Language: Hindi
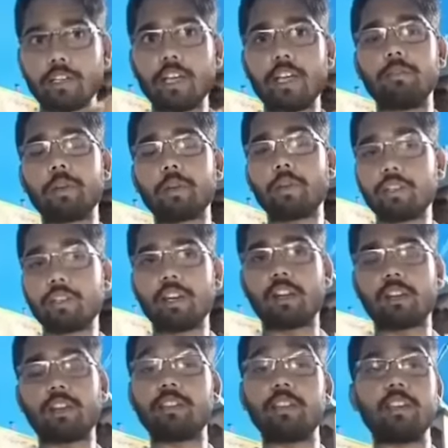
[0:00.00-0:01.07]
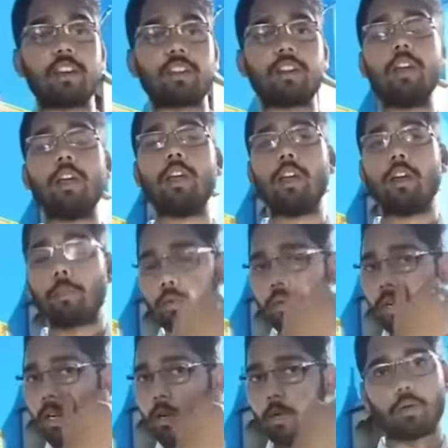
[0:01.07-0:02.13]
यही मेरे को यही सीखना था यही सीखना था मेरे को
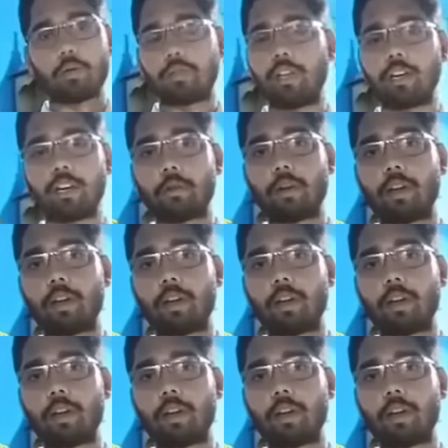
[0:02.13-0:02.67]
क्लियर हो गया वो देखने के